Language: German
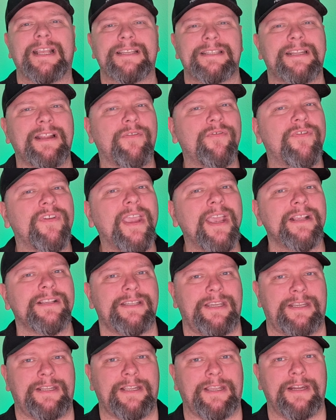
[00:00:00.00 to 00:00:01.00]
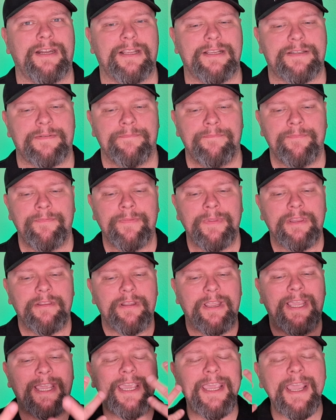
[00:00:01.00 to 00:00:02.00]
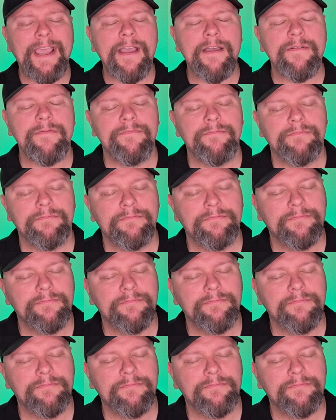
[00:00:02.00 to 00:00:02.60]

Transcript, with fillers: dass da Pfirsich drin ist. Eher